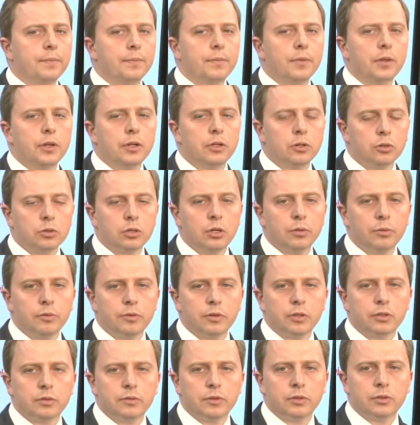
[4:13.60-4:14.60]
No i krótko
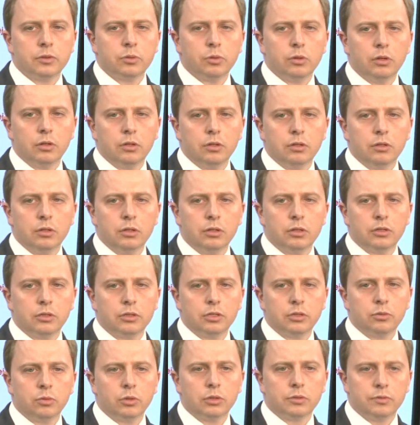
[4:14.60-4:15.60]
mówiąc, wyszło
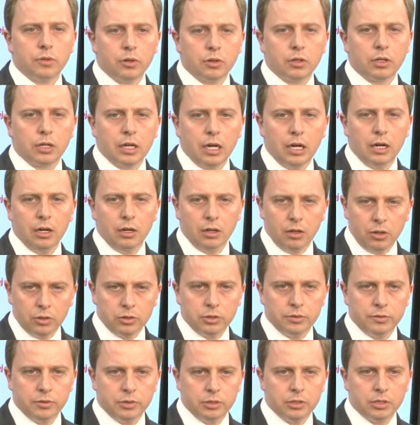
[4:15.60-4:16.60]
szydło z worka.
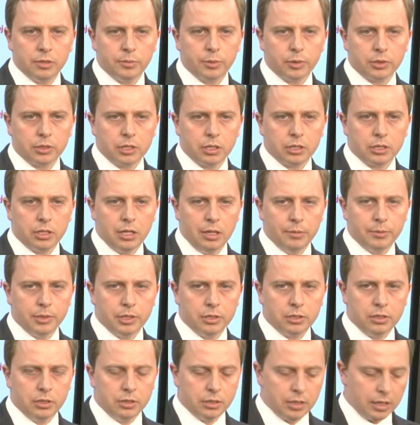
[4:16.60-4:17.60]
Oczywiście podkreślam,
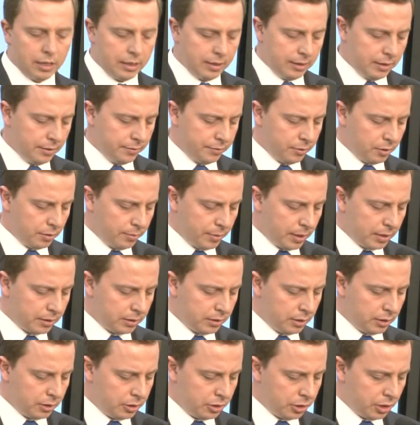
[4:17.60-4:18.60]
jeśli te
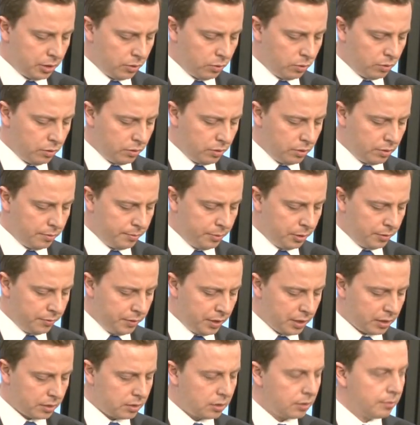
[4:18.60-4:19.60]
informacje się
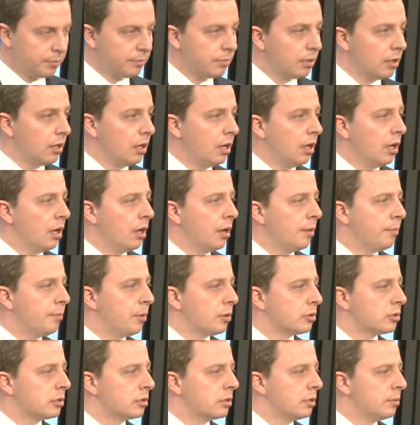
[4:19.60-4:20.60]
potwierdzą
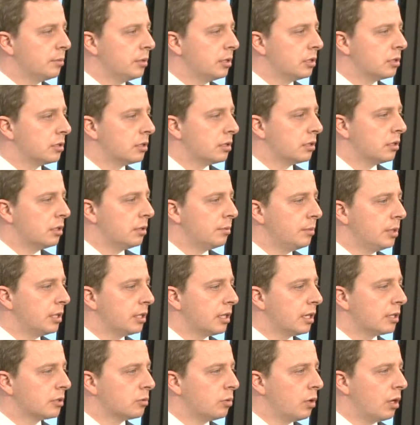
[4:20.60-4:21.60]
pod tymi szczytnymi
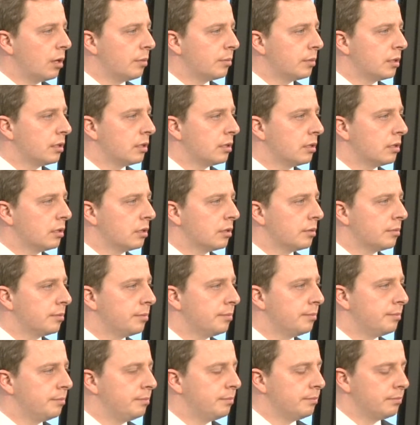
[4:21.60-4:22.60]
hasłami, y,
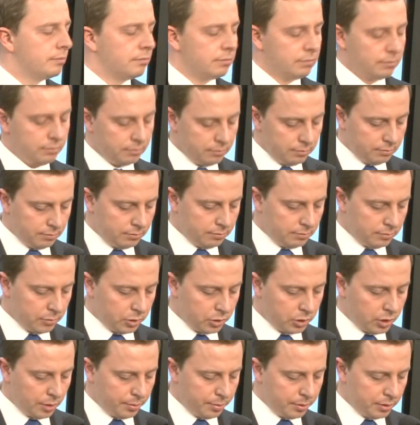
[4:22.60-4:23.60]
mm,
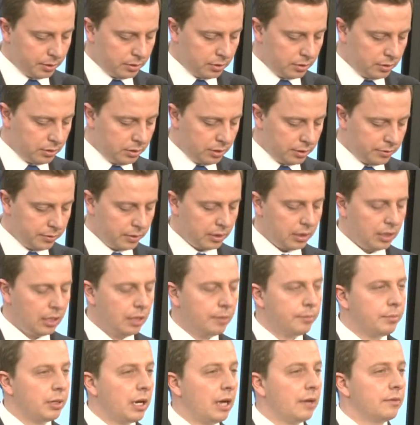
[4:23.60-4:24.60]
można powiedzieć,
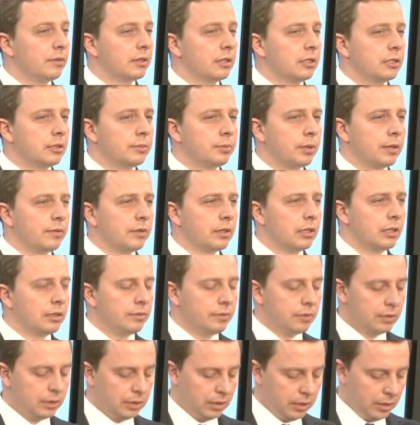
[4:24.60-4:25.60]
niezwykle prawych i
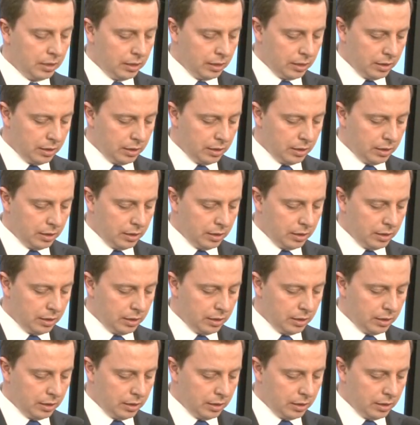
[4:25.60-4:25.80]
sprawiedliwych